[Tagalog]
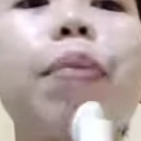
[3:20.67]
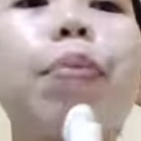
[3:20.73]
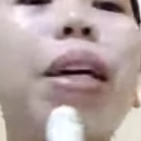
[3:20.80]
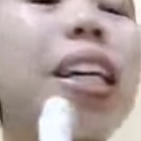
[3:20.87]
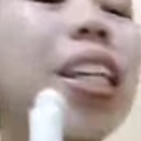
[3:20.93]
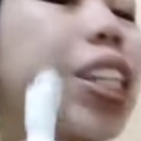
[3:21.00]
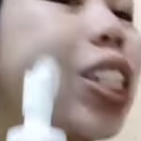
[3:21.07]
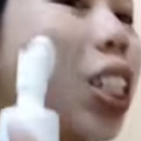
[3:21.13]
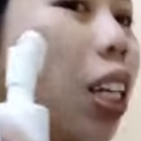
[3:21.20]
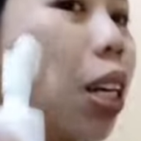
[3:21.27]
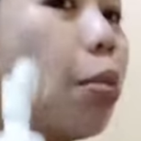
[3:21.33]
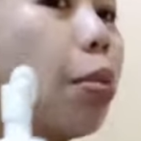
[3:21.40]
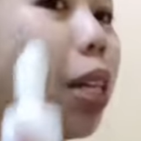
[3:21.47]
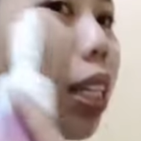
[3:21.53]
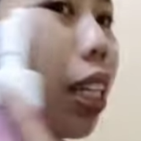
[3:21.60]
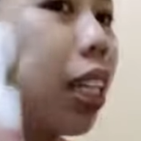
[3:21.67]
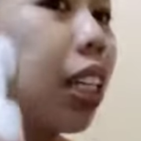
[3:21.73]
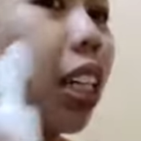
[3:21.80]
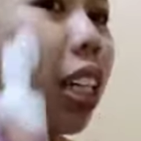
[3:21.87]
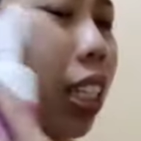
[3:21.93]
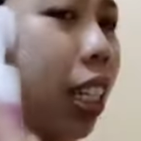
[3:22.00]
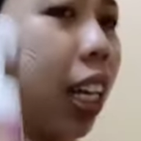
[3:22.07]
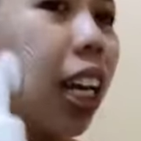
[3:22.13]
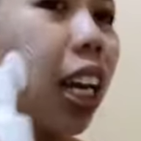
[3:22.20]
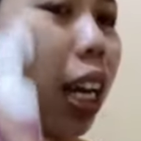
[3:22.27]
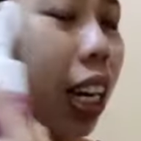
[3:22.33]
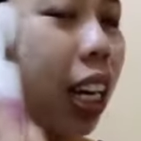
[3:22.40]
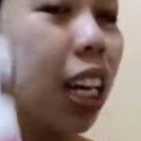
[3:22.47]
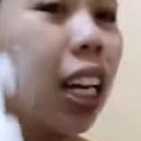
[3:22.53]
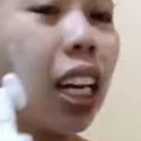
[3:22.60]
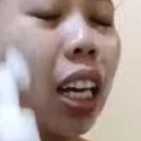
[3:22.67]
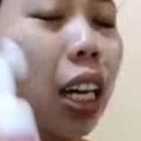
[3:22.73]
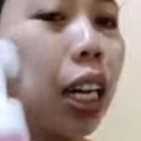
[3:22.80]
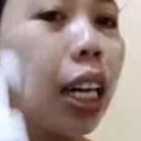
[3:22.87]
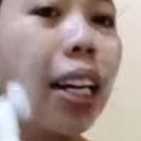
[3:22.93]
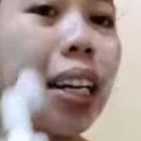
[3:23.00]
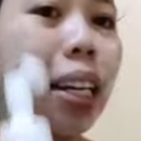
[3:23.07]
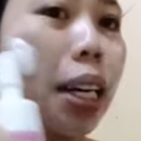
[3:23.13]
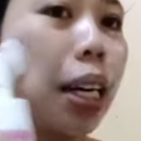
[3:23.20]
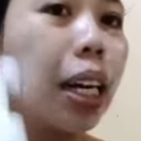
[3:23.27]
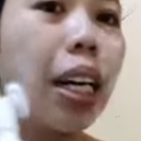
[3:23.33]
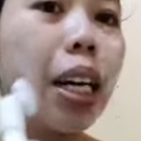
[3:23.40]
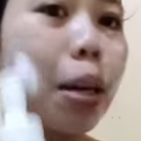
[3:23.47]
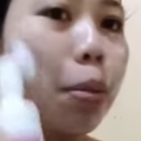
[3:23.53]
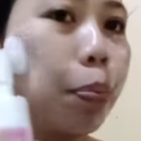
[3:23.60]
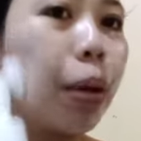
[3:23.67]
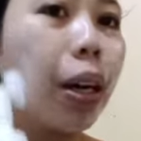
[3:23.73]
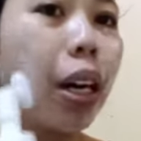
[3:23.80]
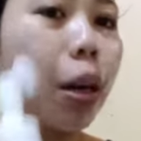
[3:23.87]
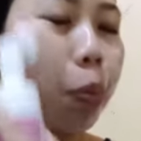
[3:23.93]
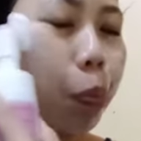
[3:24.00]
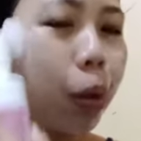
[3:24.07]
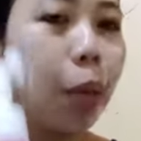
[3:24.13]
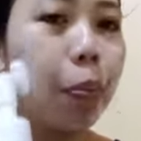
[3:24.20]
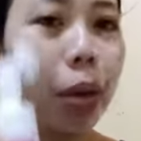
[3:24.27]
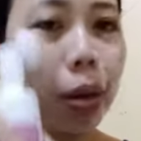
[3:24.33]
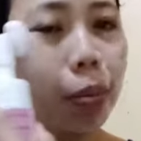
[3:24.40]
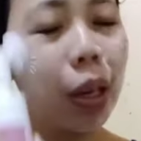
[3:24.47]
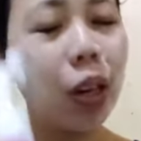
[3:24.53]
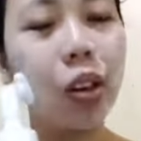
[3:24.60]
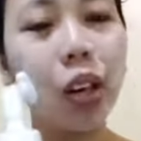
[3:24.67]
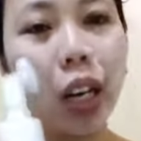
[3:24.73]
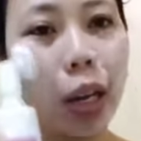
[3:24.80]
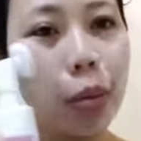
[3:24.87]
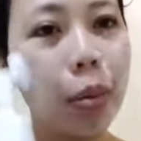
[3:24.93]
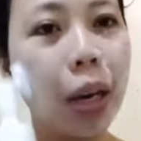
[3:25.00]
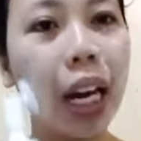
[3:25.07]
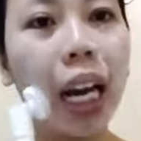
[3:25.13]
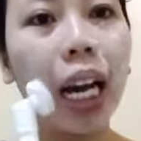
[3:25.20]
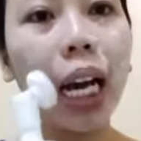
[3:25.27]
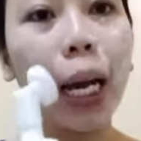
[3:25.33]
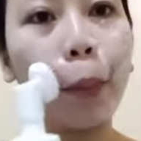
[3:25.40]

Maganda siya gamitin kasi uh, pagka, kapag meron kayong mga